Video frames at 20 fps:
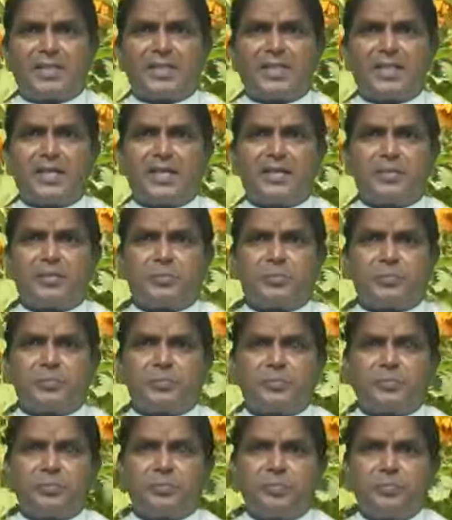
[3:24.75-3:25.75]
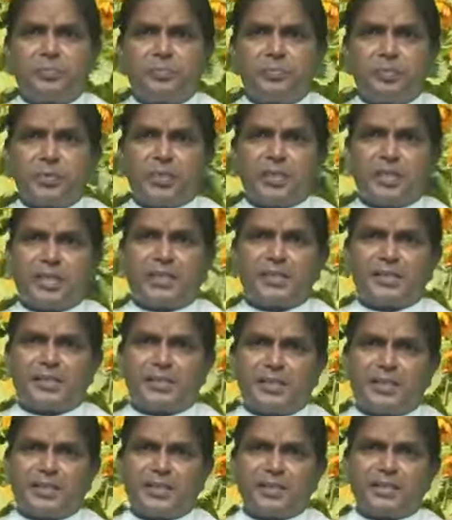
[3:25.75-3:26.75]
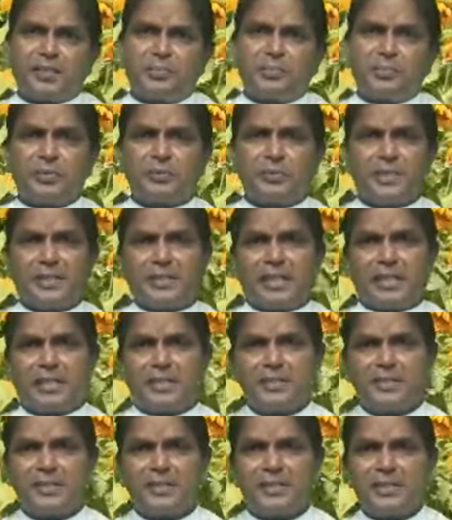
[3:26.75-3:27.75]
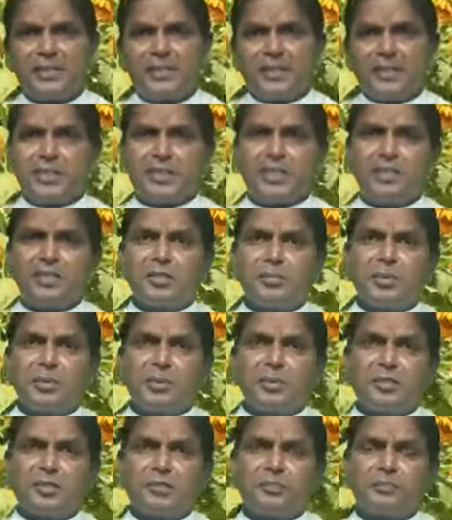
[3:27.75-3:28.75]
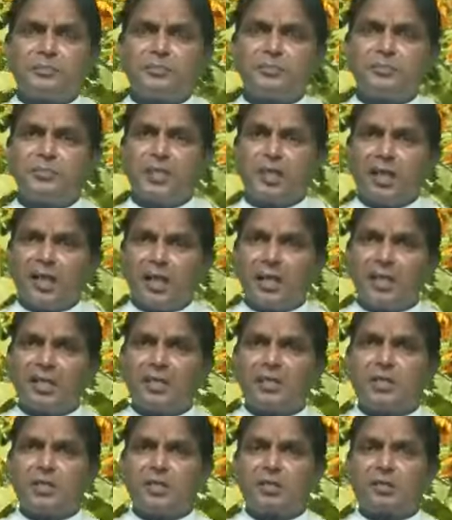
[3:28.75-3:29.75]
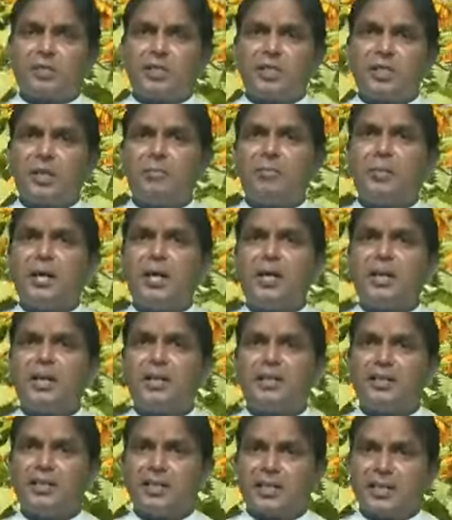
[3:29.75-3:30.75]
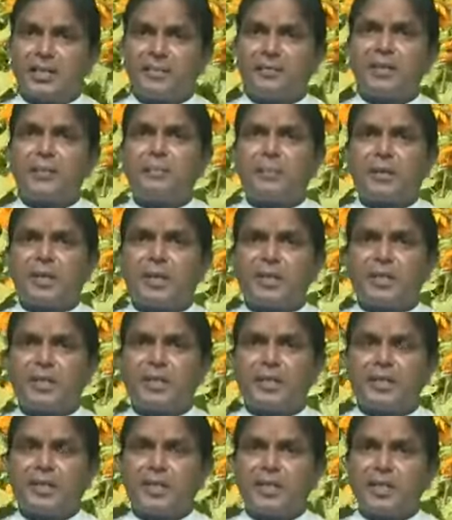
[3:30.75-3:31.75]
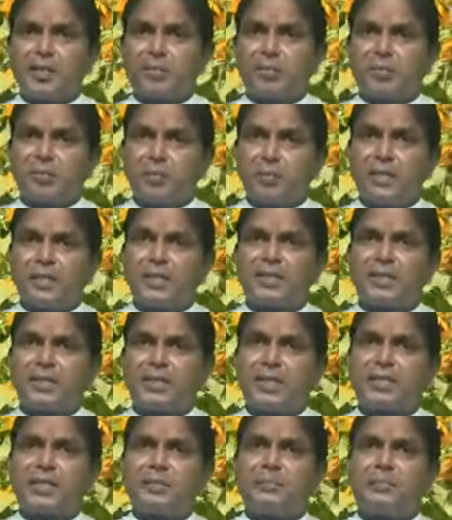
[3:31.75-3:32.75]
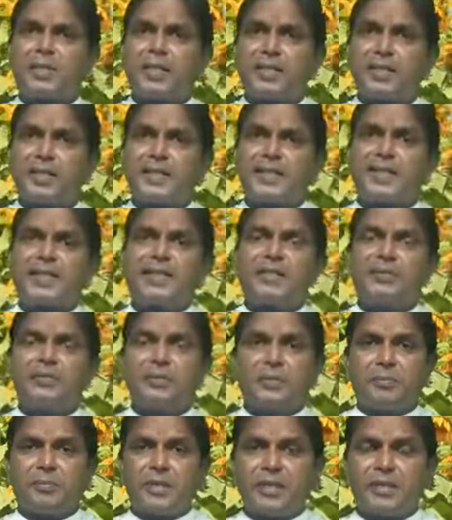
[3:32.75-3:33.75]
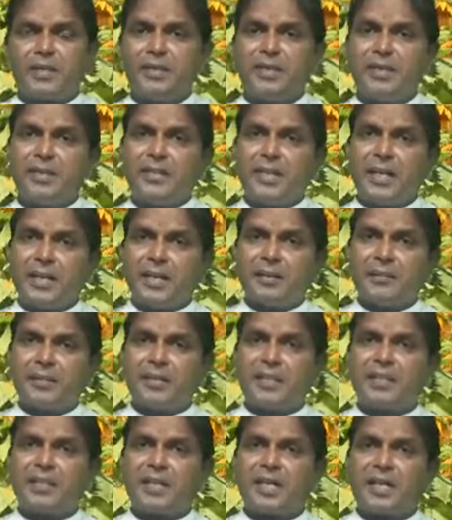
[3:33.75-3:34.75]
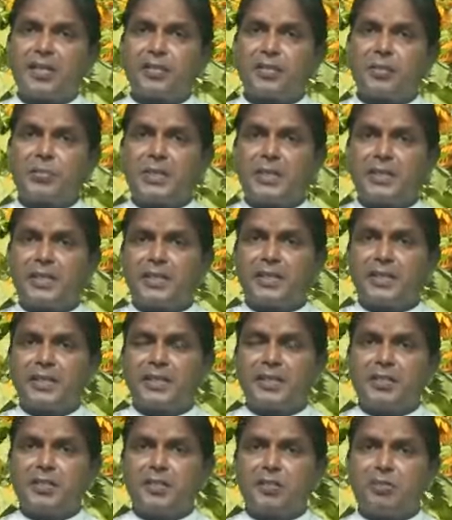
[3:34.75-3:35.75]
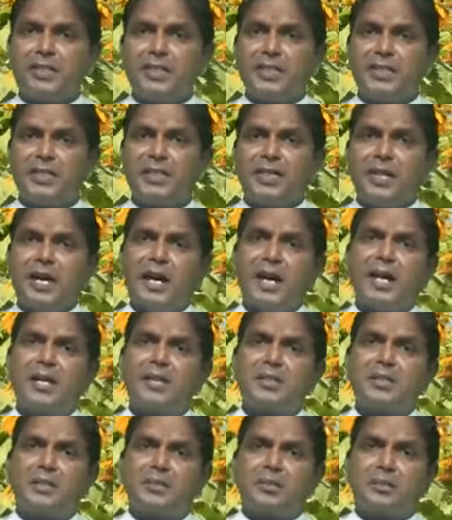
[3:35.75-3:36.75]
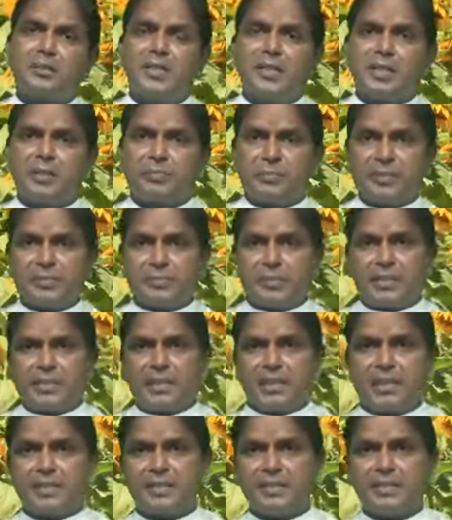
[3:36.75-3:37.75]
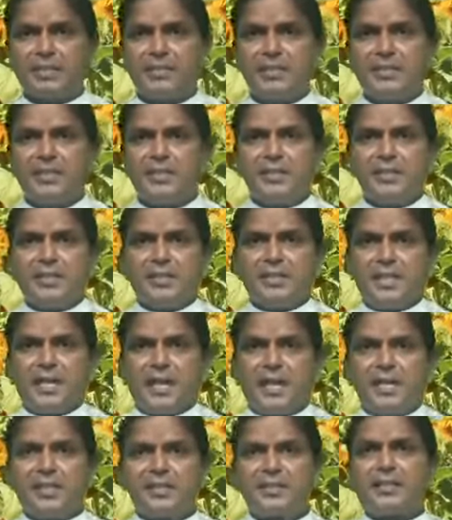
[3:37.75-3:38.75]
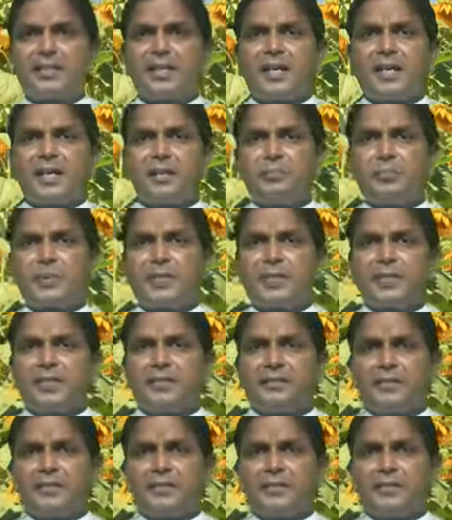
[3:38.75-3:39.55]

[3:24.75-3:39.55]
தெரியாது புரியாது திகைத்து போய்விட்டார் இருந்த போதிலும் ஆறுதல் சொல்லி அம்மா கவலைப்படாதே உன் மகன் கண்டிப்பாக கிடைத்து விடுவான் நான் அவனுக்காக ஜபிக்கிறேன் என்று சொல்லி ஆறுதல் சொல்லி அனுப்பிவிட்டார் அடுத்த நாள் பெரிய